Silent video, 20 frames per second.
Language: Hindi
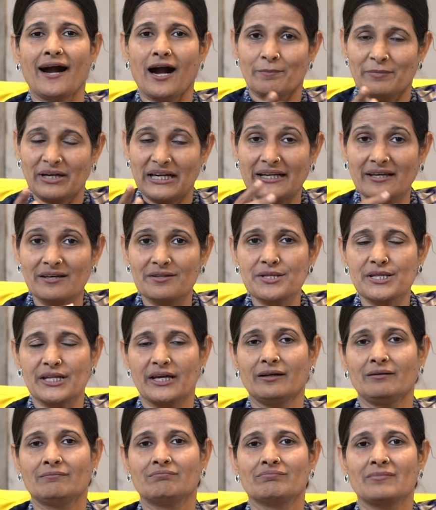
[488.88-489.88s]
हम इंडियंस
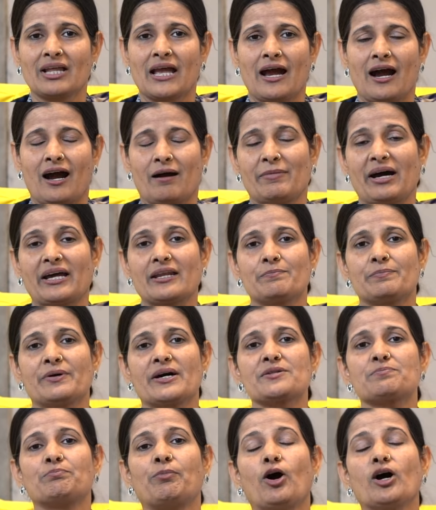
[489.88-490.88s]
हैं हमारे
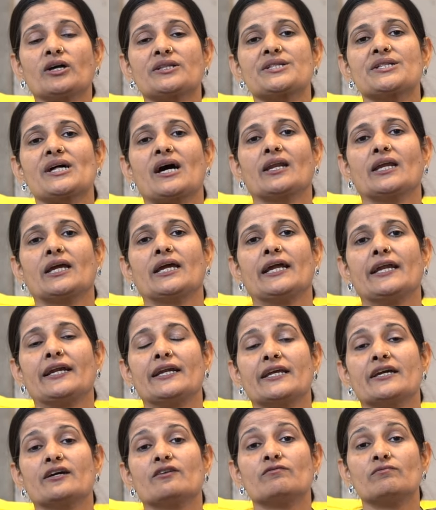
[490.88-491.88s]
पास बहुत सारे
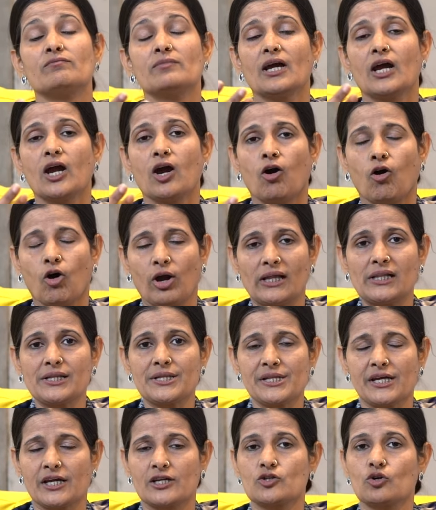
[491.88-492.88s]
इंडियन
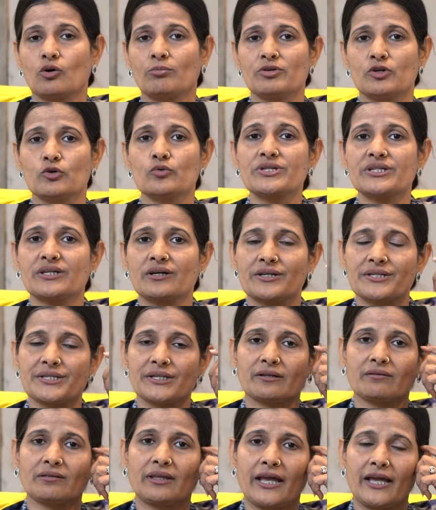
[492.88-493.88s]
ऑयल्स हैं जो हम यूज़ कर
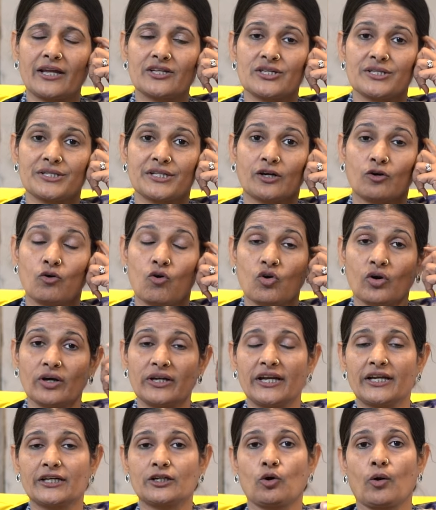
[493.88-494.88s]
सकते हैं जैसे
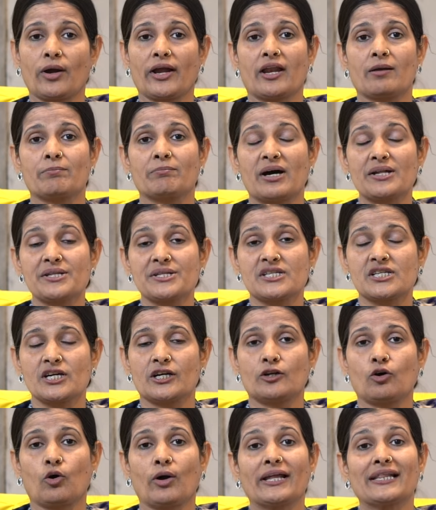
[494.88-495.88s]
कोकोनट ऑयल
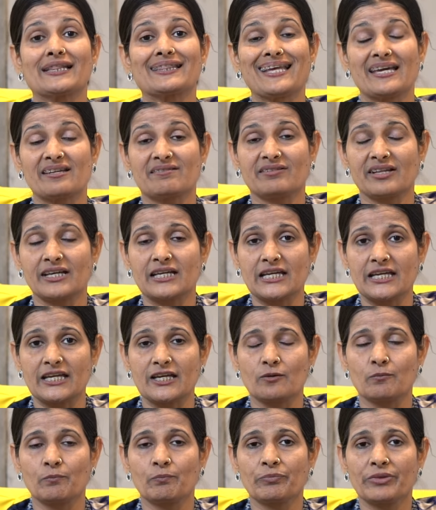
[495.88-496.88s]
मस्टर्ड ऑयल देसी
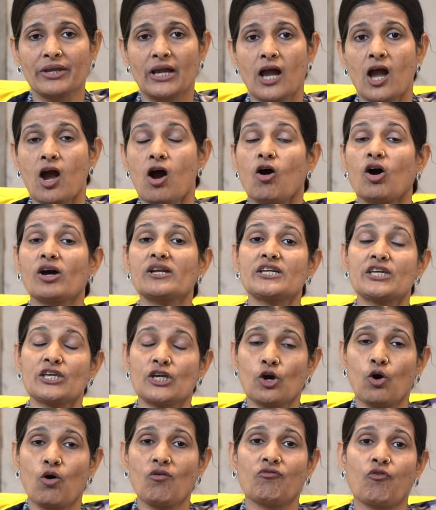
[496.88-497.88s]
घी और
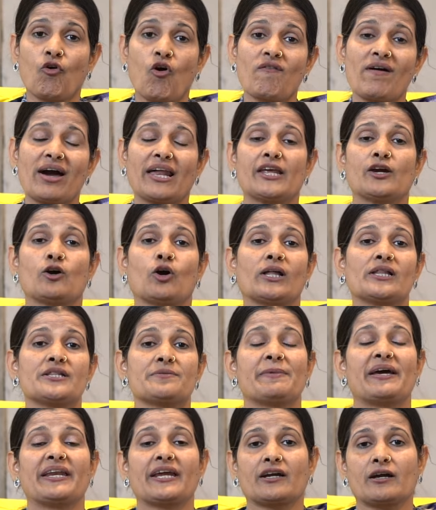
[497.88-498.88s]
क्यों वो वाले
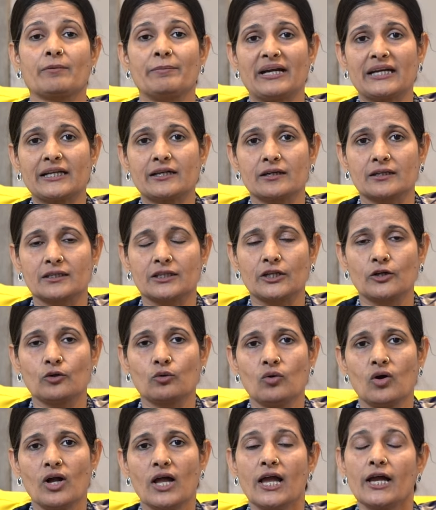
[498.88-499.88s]
ऑयल्स मैं रेकमेंड करती
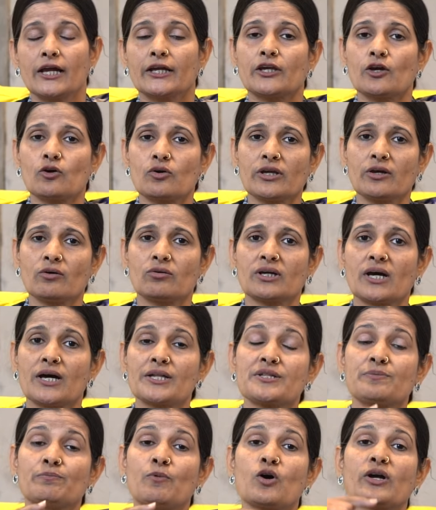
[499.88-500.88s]
हूँ क्योंकि उनका
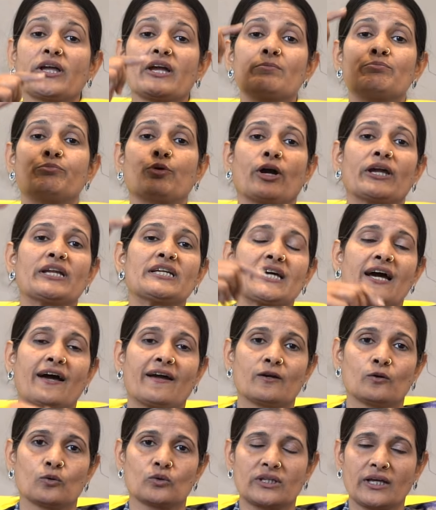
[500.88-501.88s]
स्मोकिंग पॉइंट
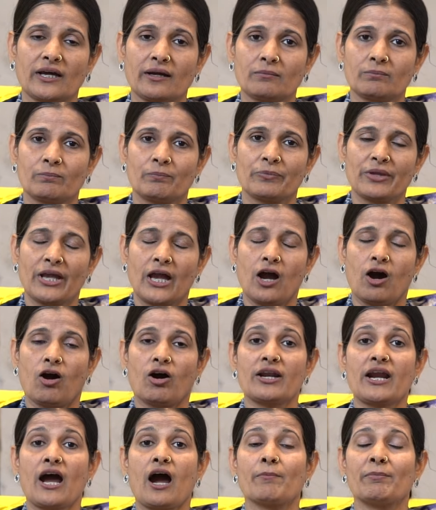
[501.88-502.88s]
हाई होता है
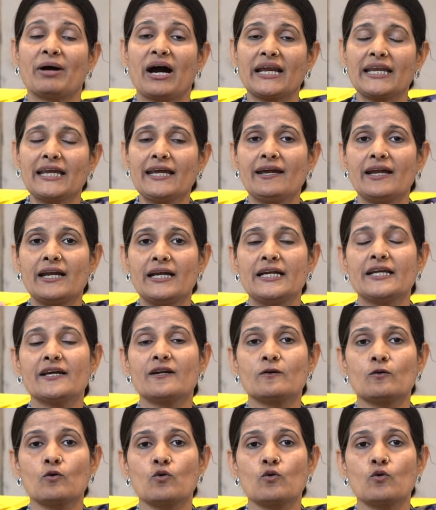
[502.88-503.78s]
और हमारी इंडियन